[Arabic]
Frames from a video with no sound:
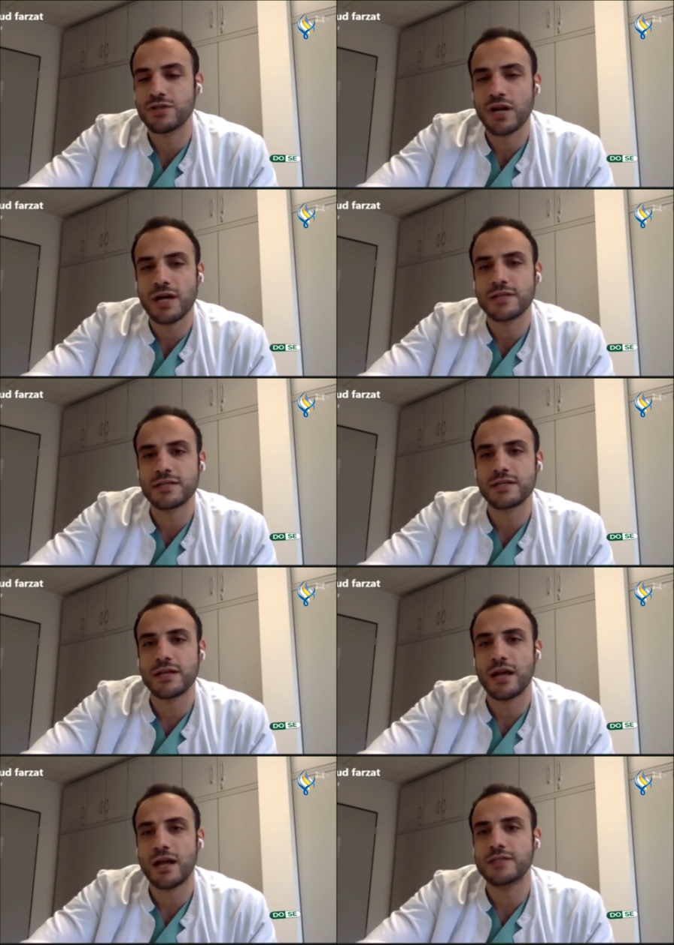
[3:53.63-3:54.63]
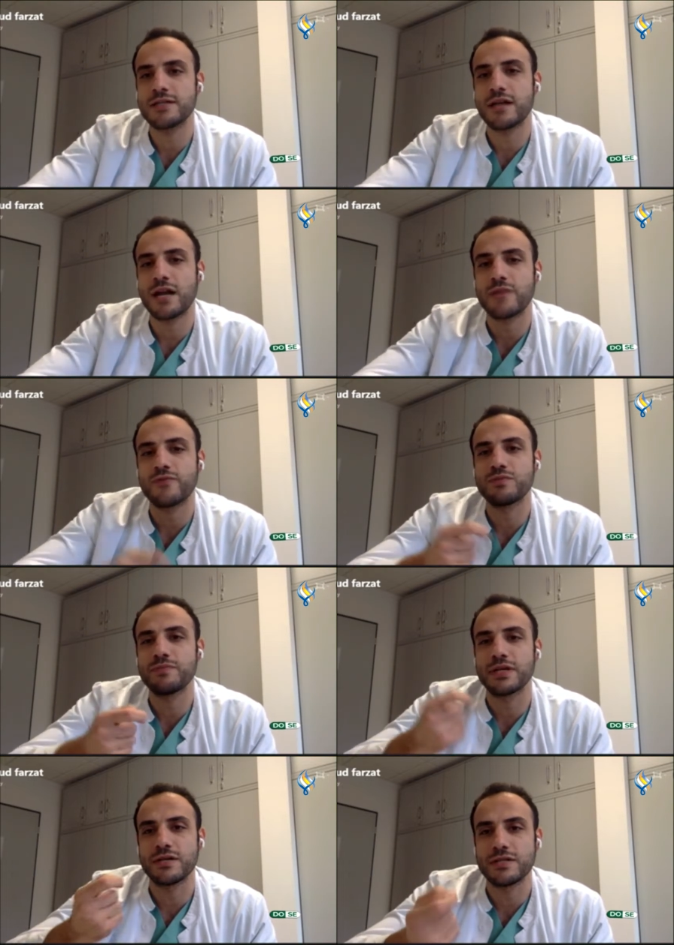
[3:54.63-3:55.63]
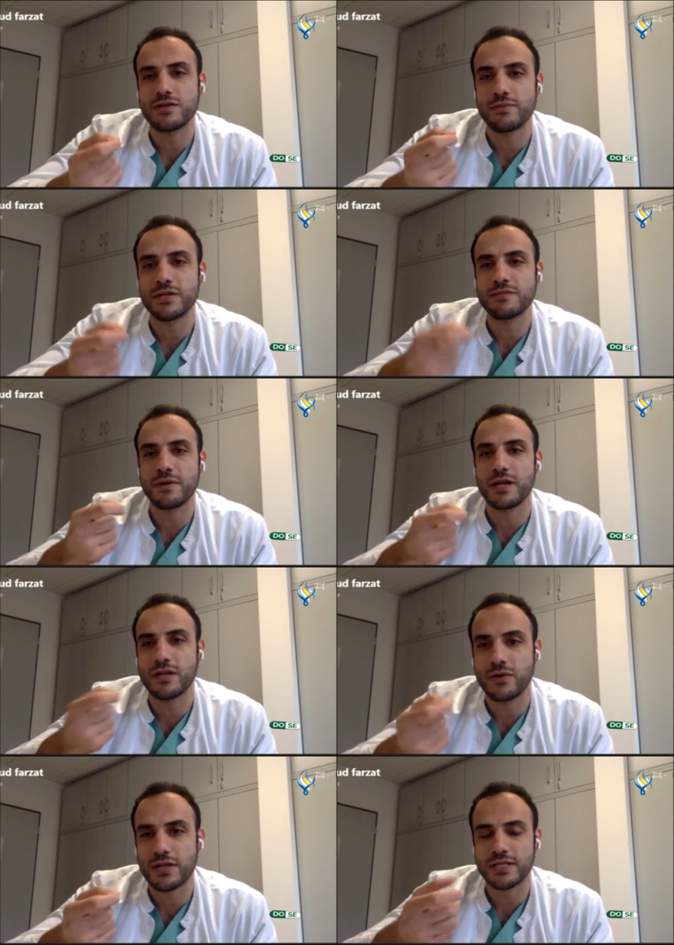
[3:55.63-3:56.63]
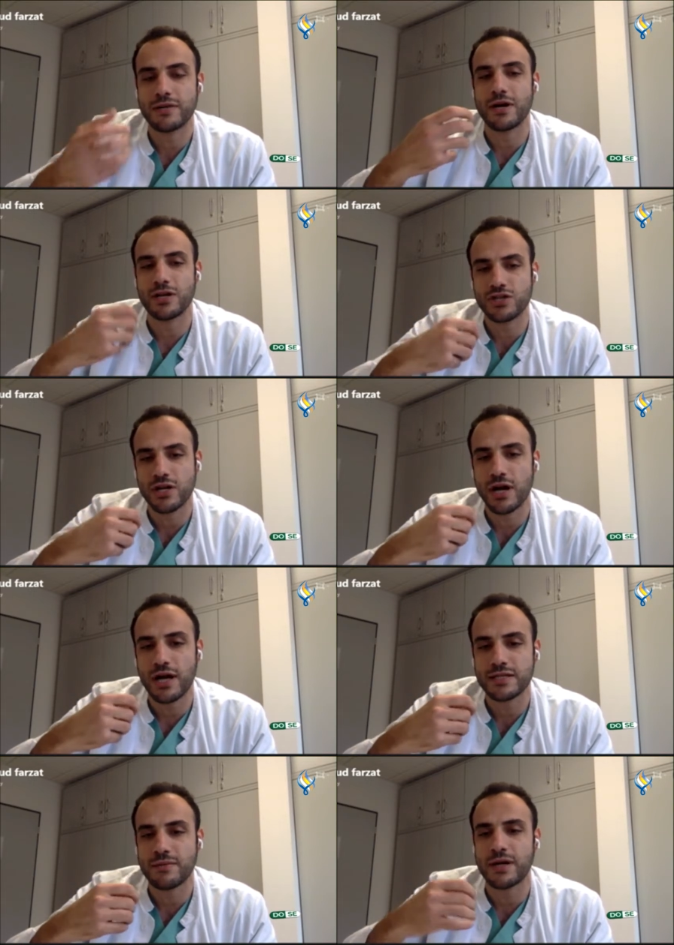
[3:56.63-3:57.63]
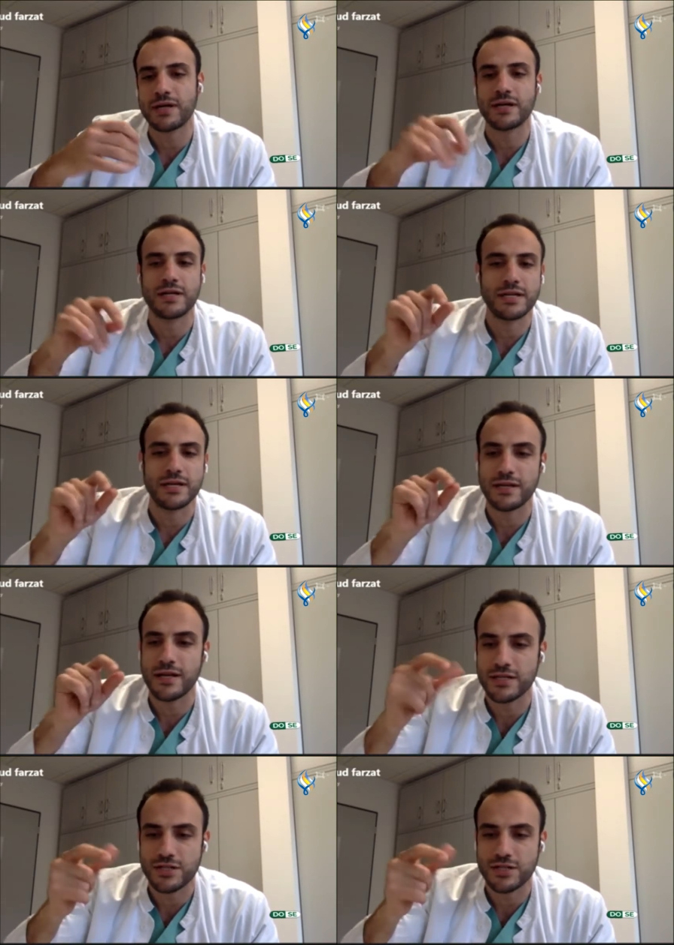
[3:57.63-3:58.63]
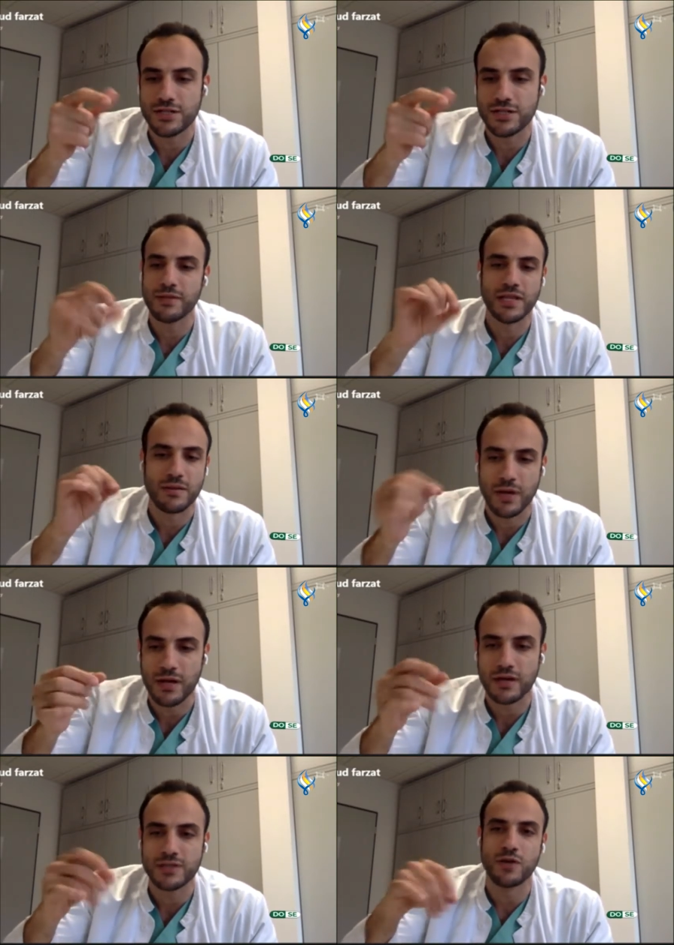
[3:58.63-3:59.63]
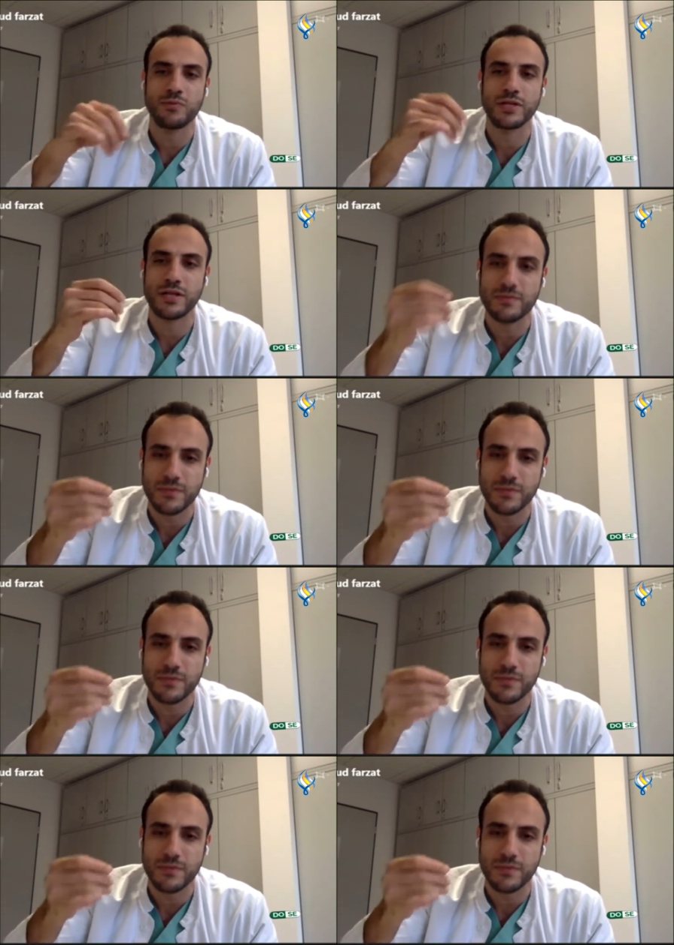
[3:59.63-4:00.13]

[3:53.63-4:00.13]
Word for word: بالجراحه التنظيريه العاديه نحن بنفوت بالانسترومنت بالادوات تبع الجراحه تبعنا اللي هن شغله مثل الملقط او مثل